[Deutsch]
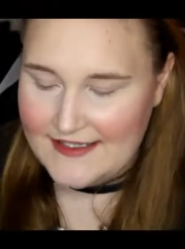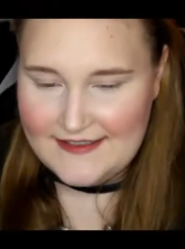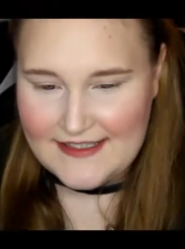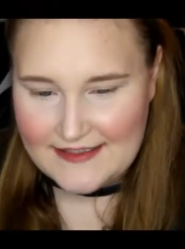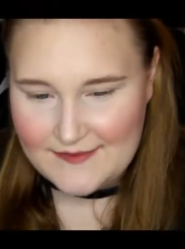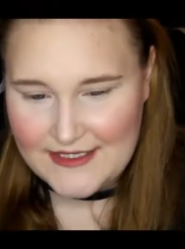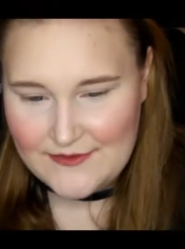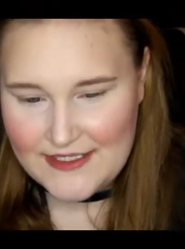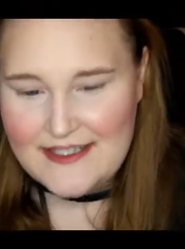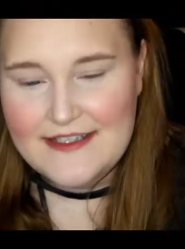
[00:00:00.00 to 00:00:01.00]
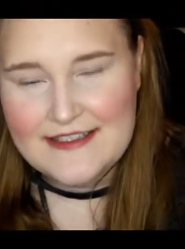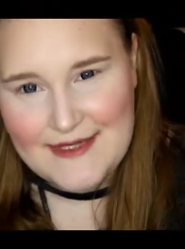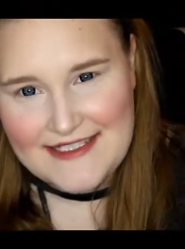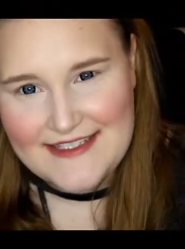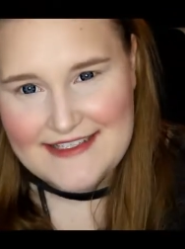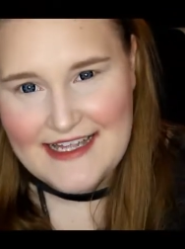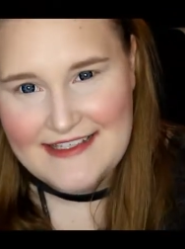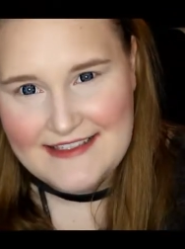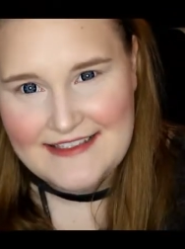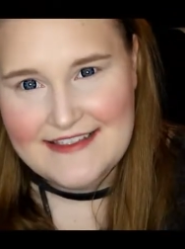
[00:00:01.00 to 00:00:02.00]
Ich dachte mir nur, es macht jetzt
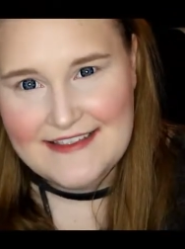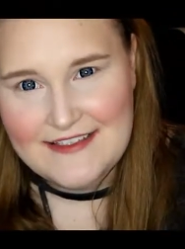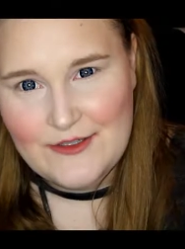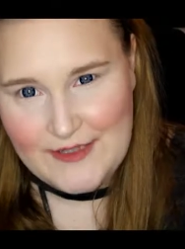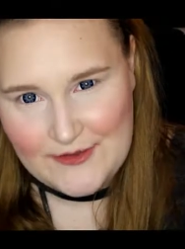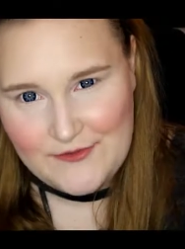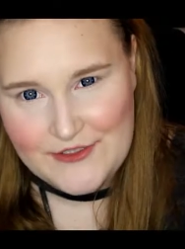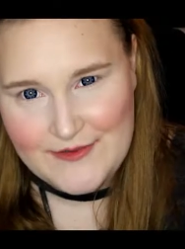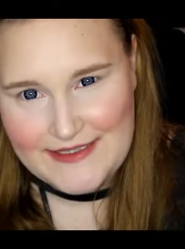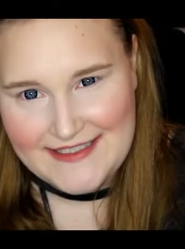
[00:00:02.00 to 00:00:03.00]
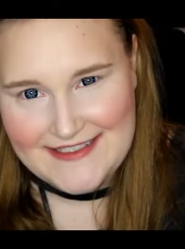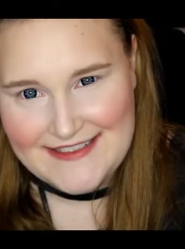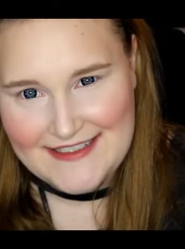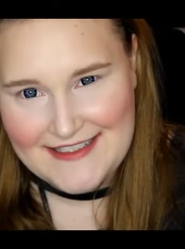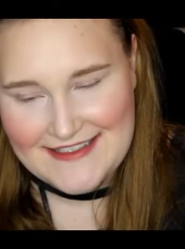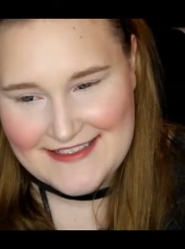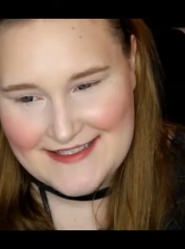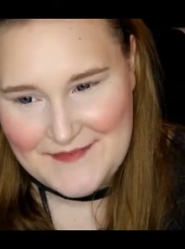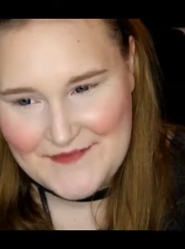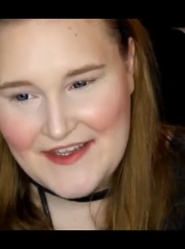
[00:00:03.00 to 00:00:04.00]
keinen Sinn, dass ich komplett ungeschminkt die ganze Zeit da
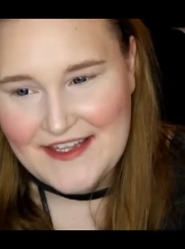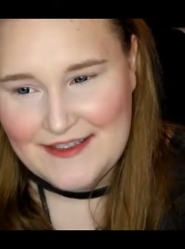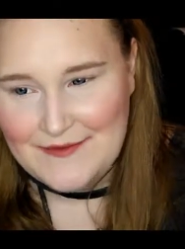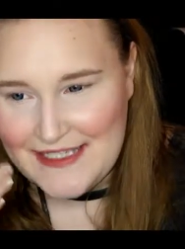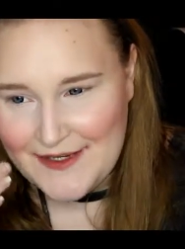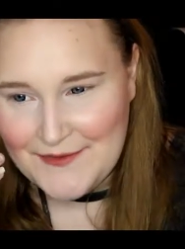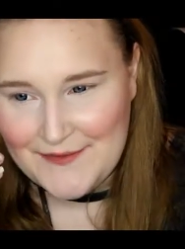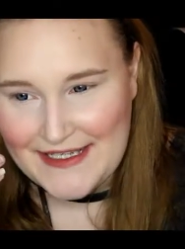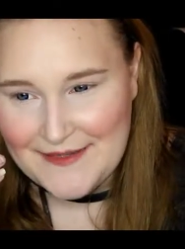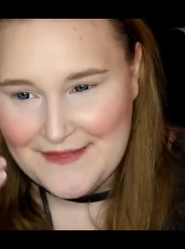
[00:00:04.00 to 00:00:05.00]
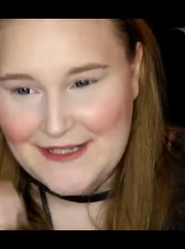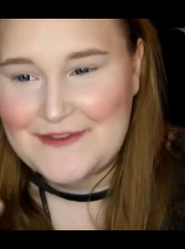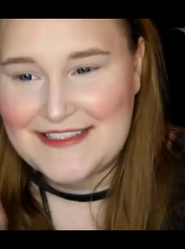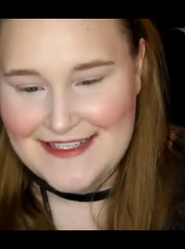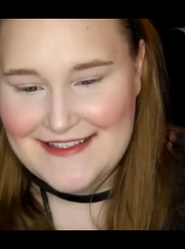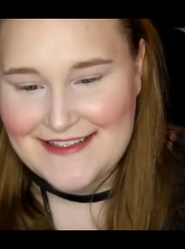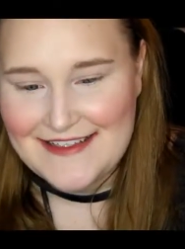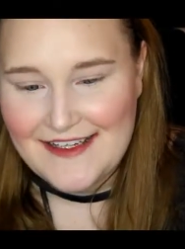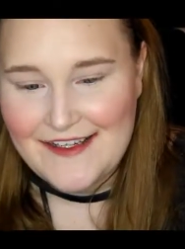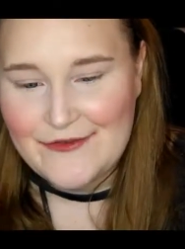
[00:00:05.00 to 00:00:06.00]
sitze, dann mein Augen-Make-up mache und
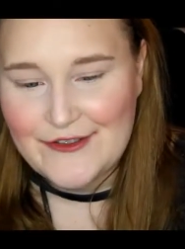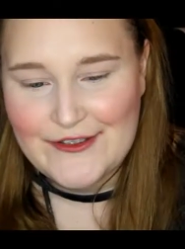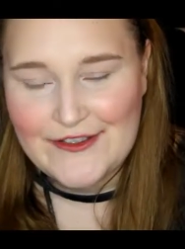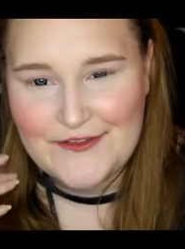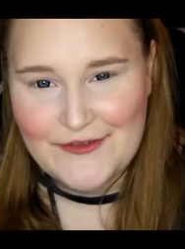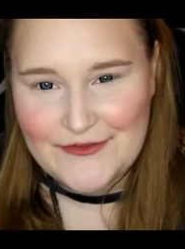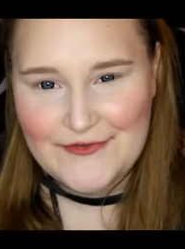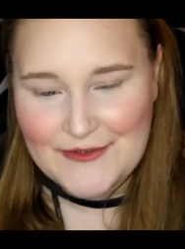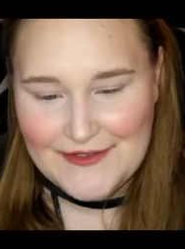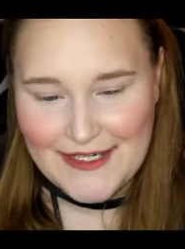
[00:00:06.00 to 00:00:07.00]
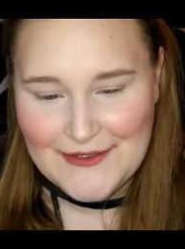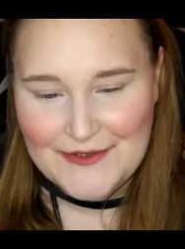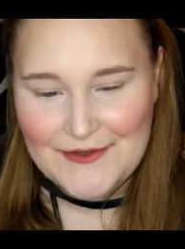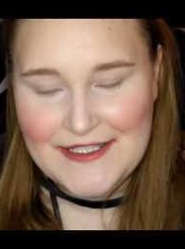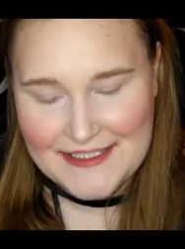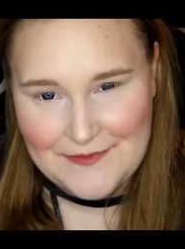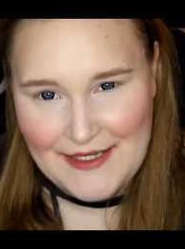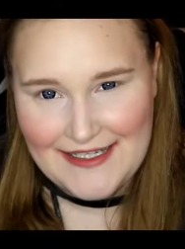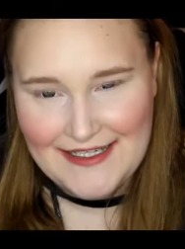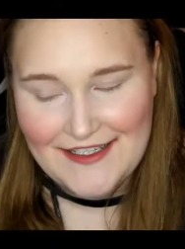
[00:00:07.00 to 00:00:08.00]
dann für 5 Minuten Outro nicht
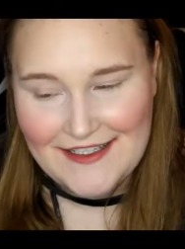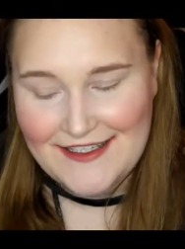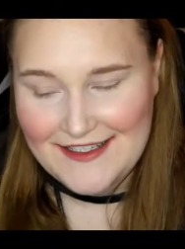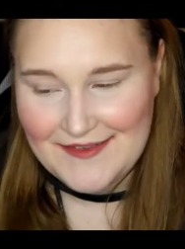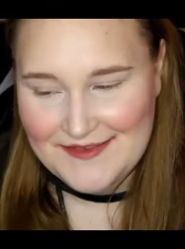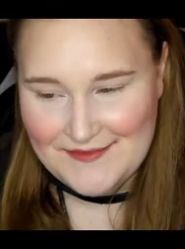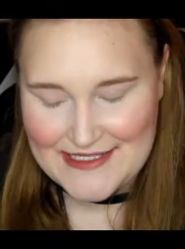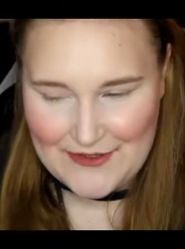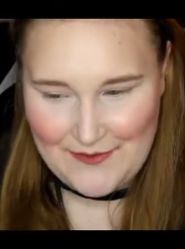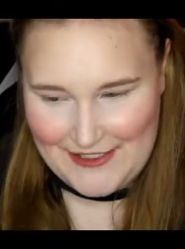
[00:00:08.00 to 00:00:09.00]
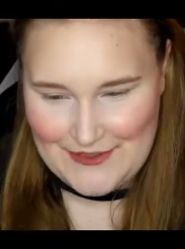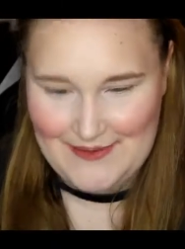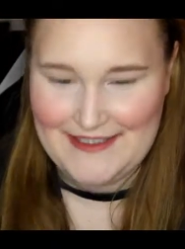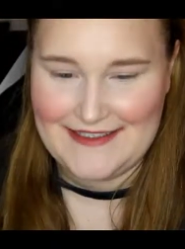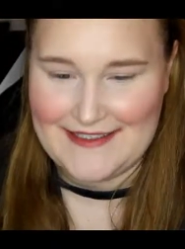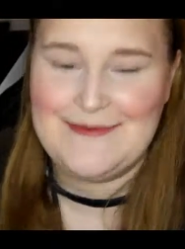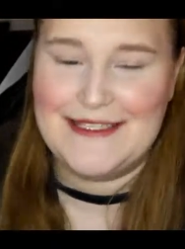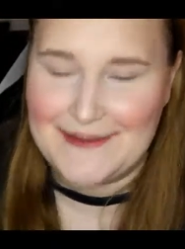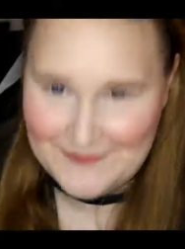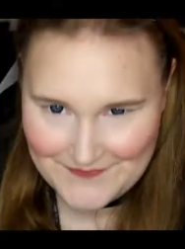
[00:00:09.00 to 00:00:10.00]
mal mich komplett schminke.
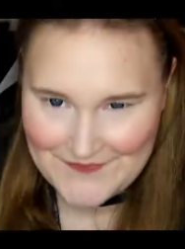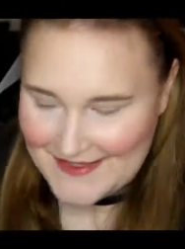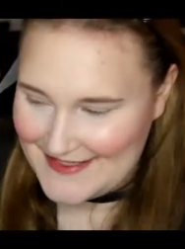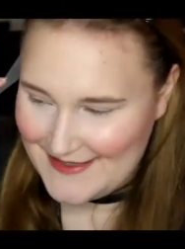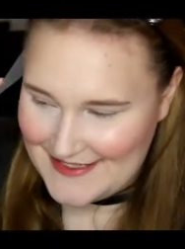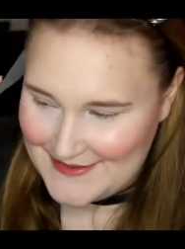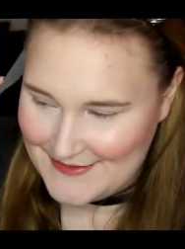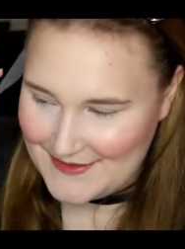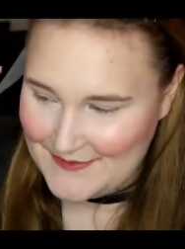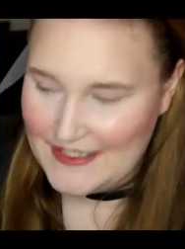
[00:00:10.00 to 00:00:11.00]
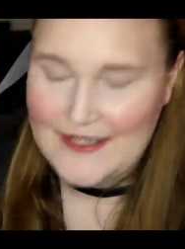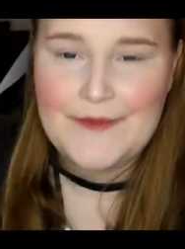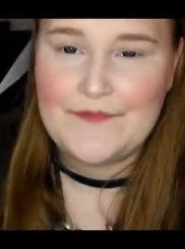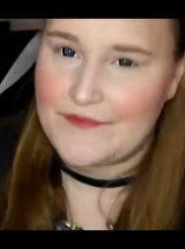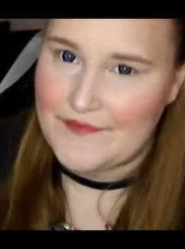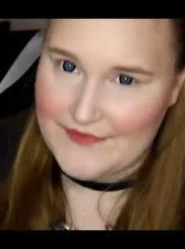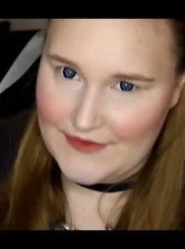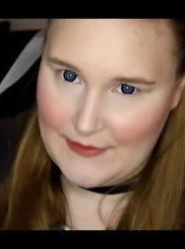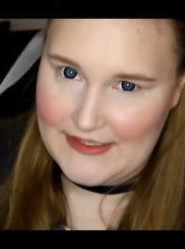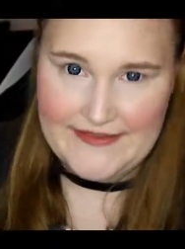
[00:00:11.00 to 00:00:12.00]
Deswegen, deswegen so rum.
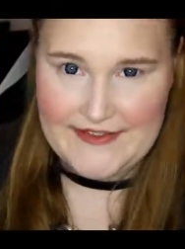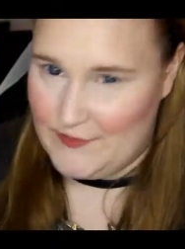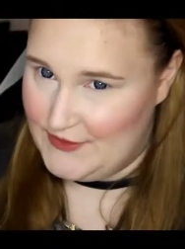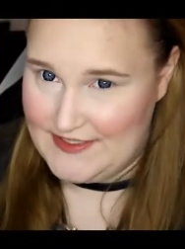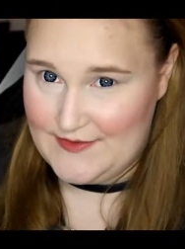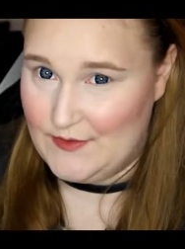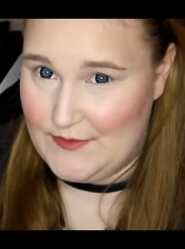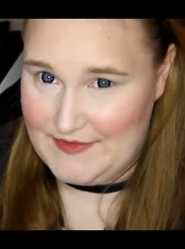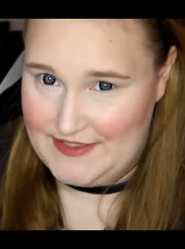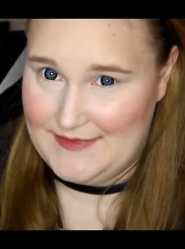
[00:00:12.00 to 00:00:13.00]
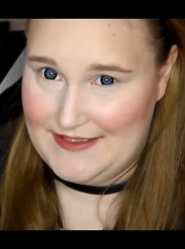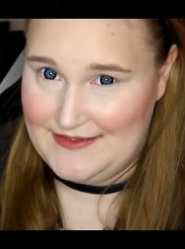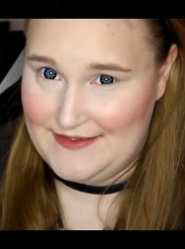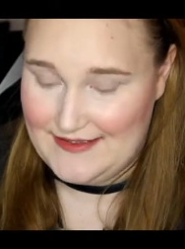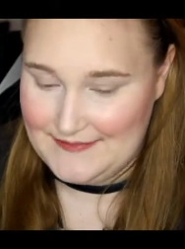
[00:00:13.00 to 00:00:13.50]
Normalerweise würde ich das so rum nicht machen.